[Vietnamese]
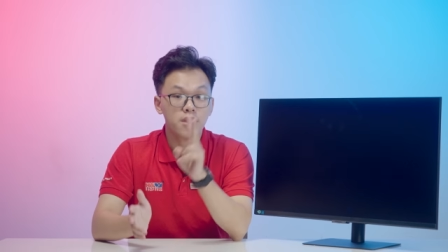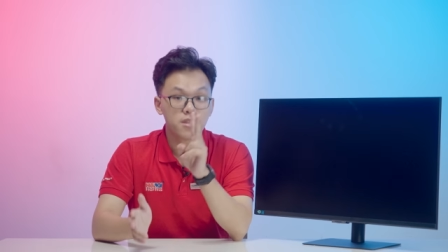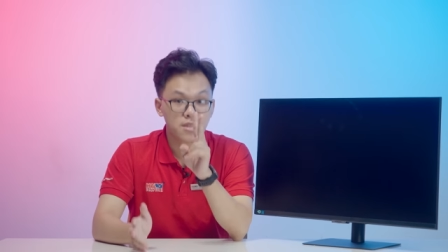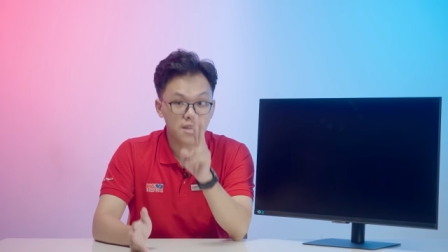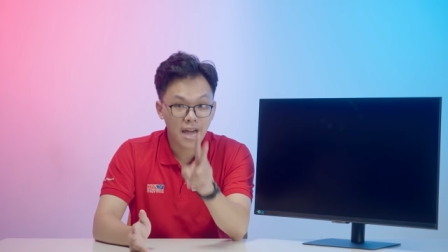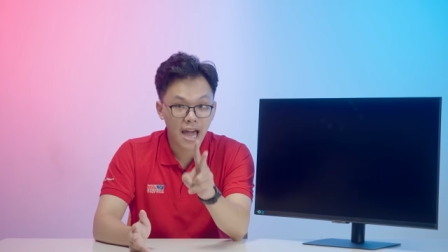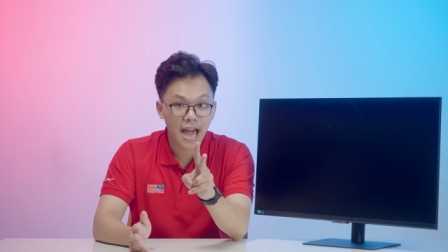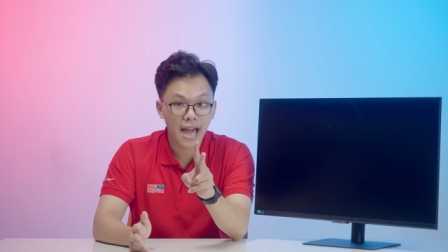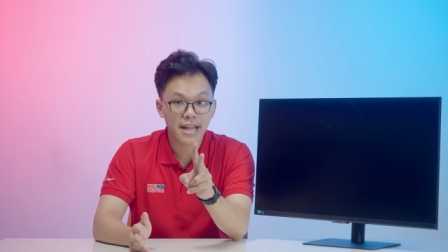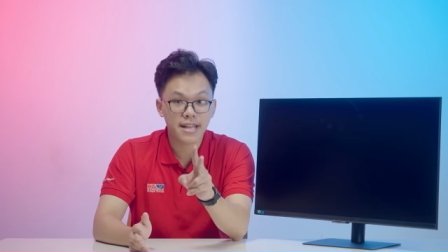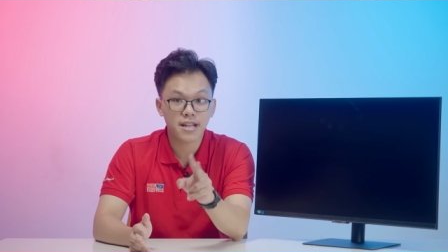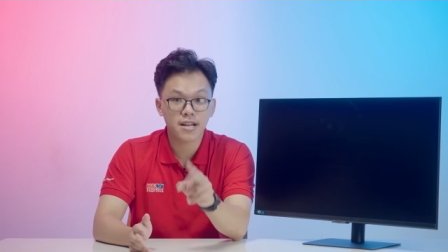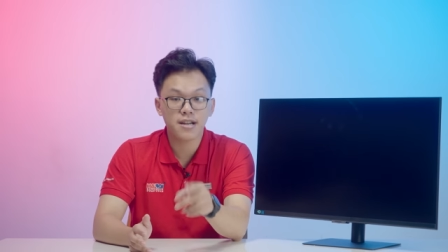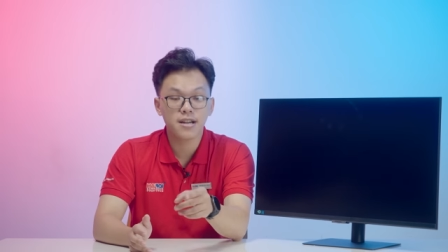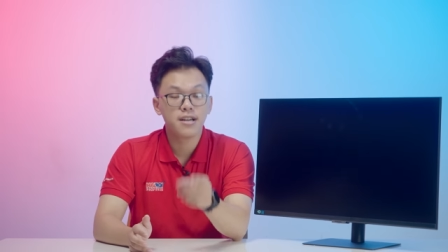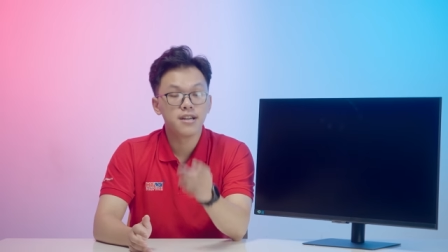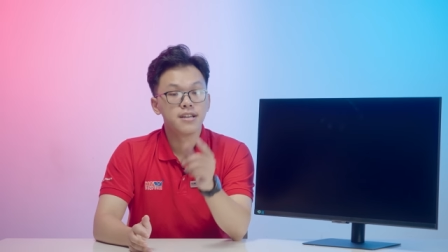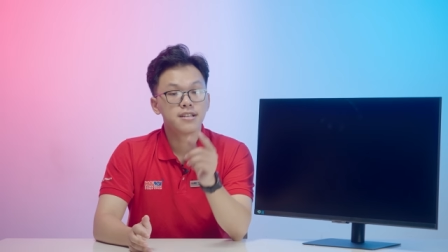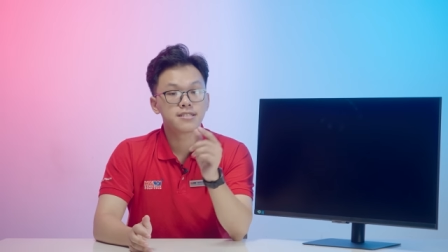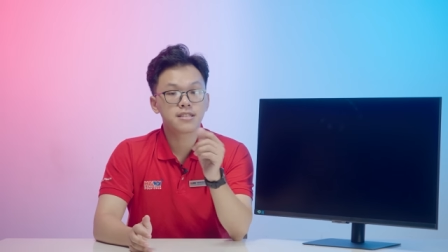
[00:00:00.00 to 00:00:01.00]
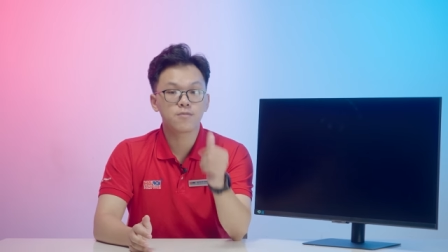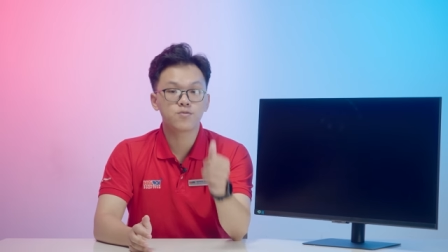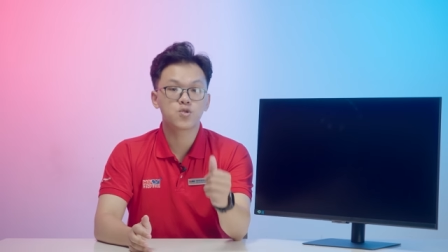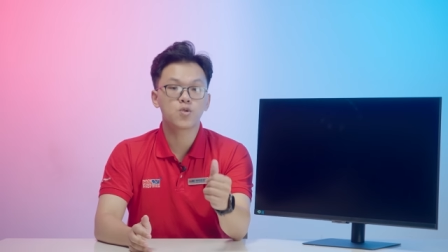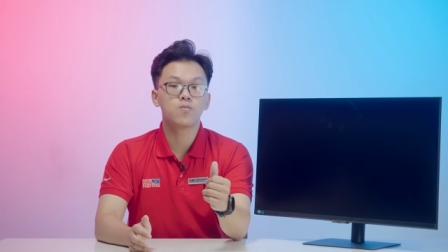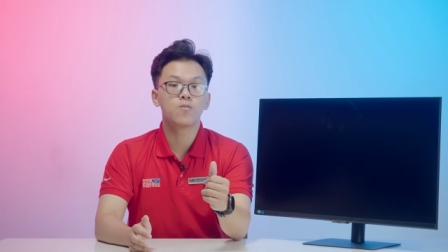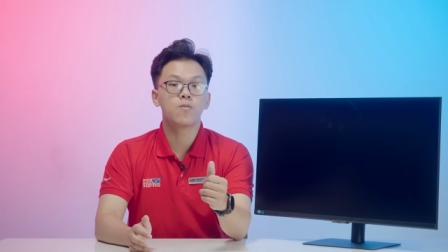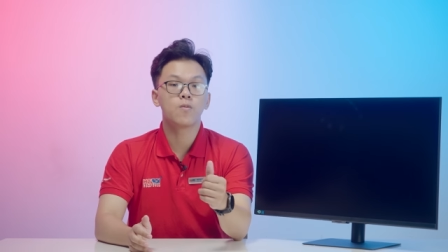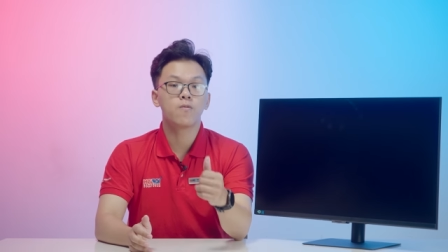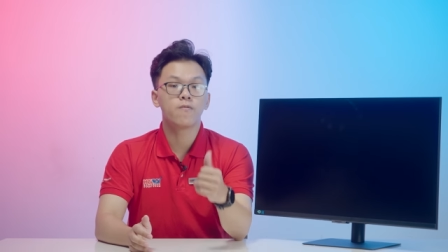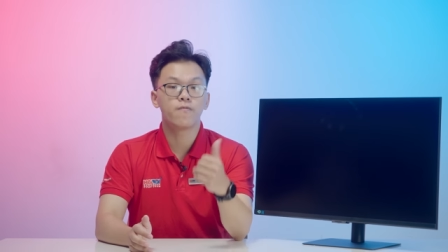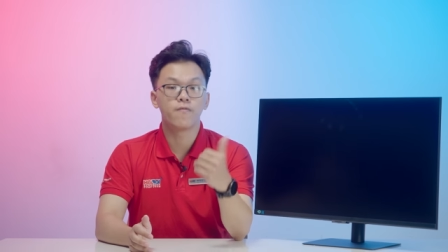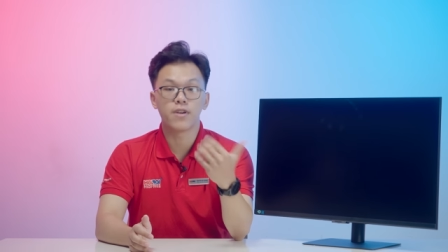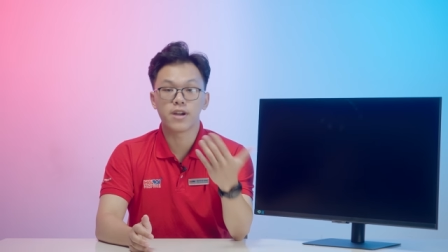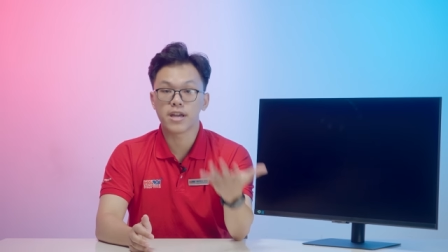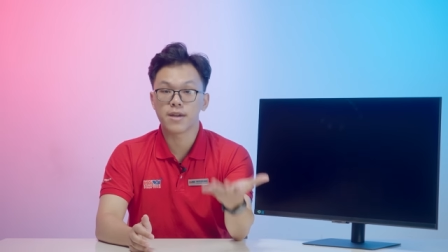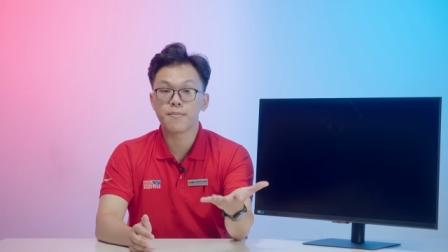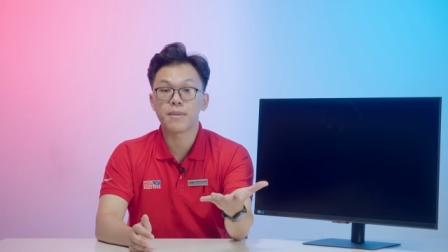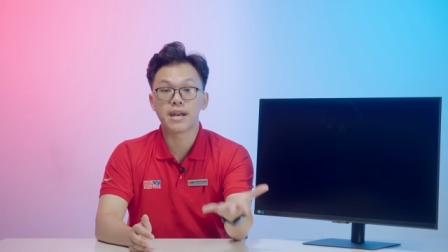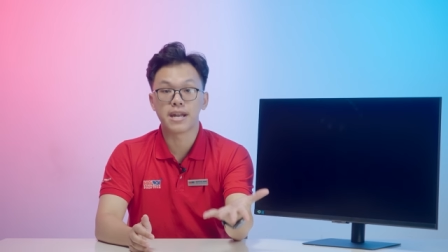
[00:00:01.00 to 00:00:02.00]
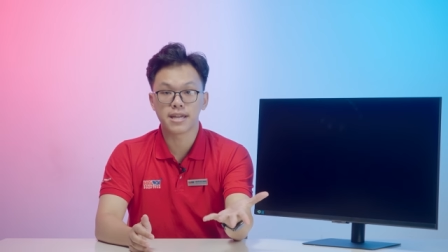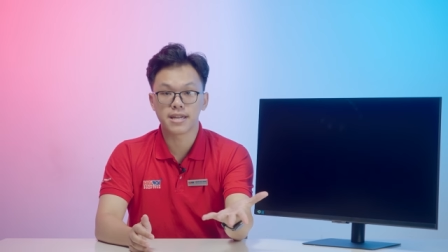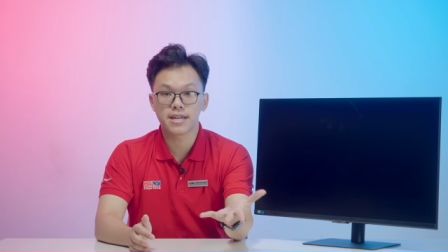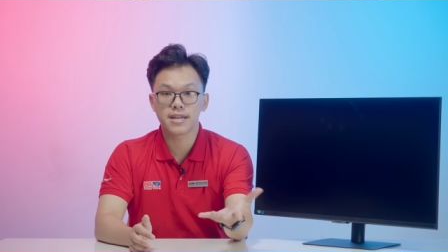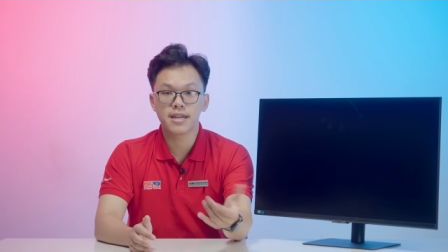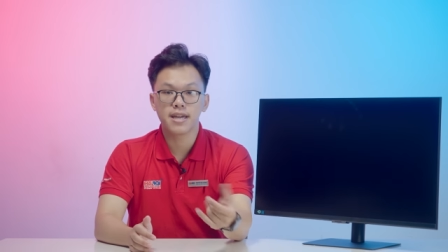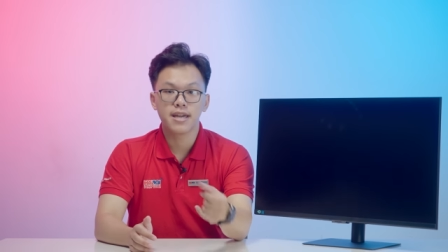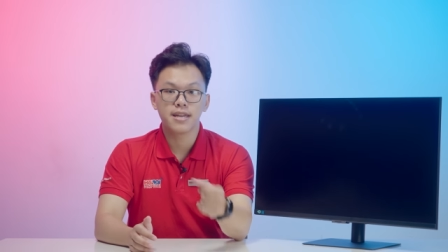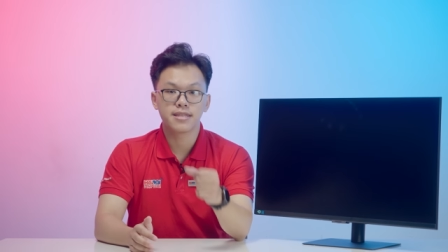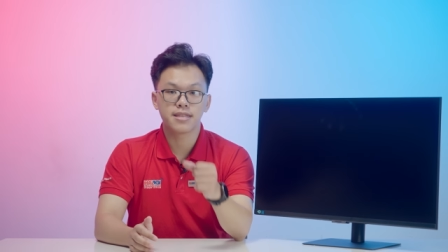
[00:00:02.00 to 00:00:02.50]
Thứ hai nhá, Samsung về màn hình ấy